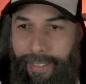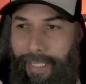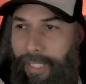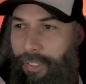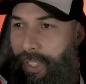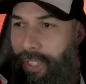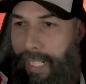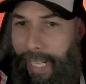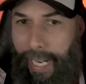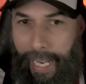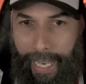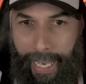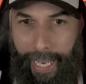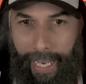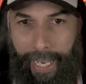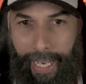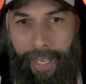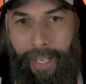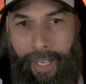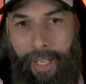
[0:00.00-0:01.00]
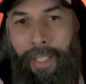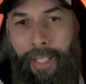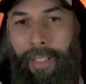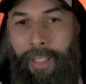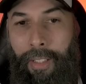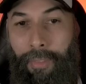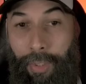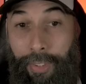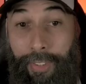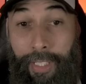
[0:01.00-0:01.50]
exagerar,
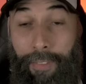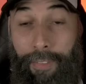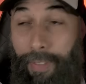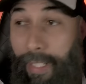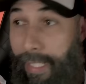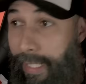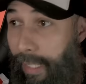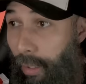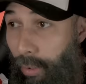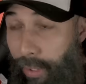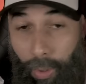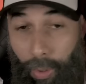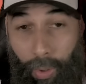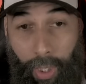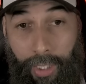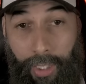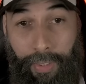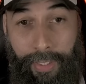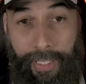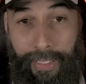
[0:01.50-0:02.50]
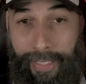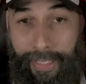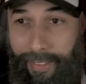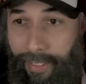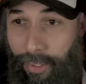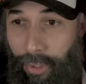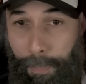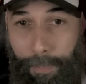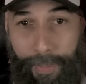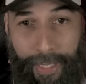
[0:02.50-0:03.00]
você vê que é um negócio, você está
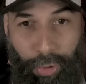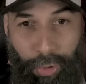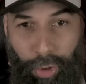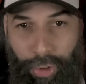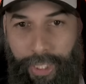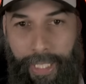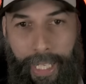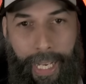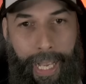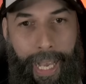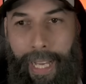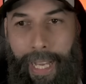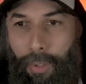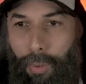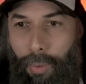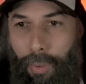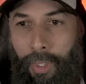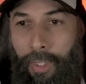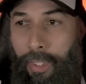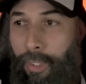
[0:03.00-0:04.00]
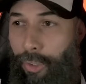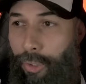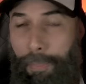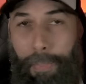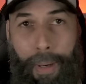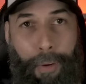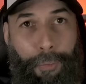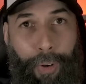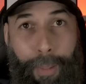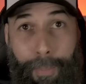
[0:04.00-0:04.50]
sendo prejudicado de
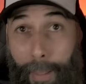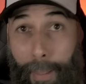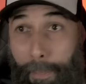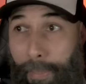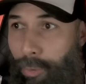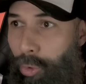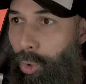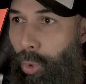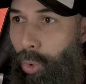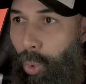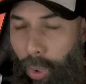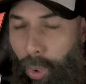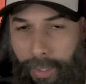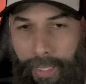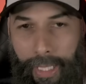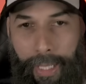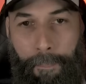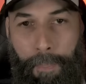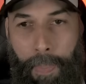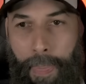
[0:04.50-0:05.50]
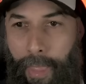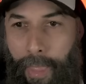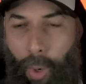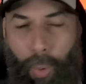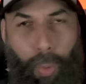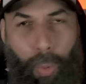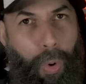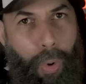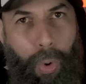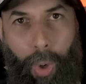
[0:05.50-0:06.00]
uma forma absurda.
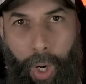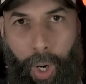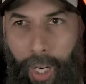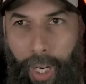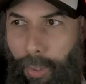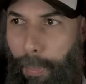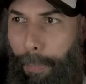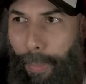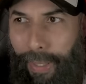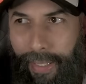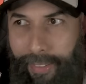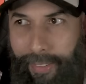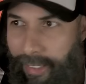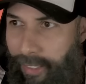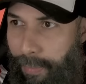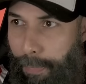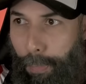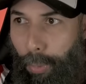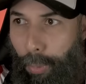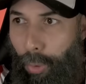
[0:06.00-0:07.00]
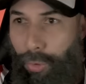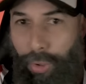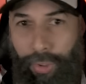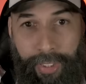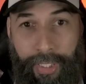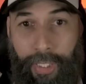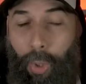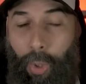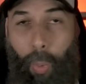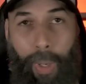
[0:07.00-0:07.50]
Eu concordo, pode ser expulso
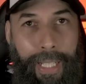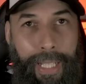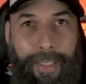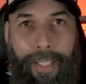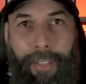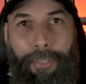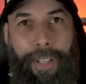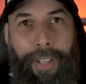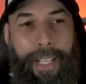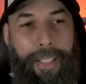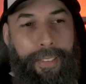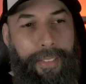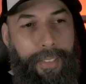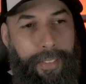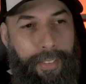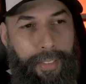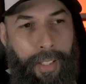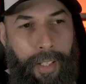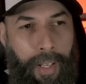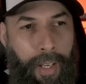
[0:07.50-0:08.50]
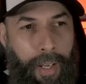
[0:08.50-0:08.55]
50 vezes.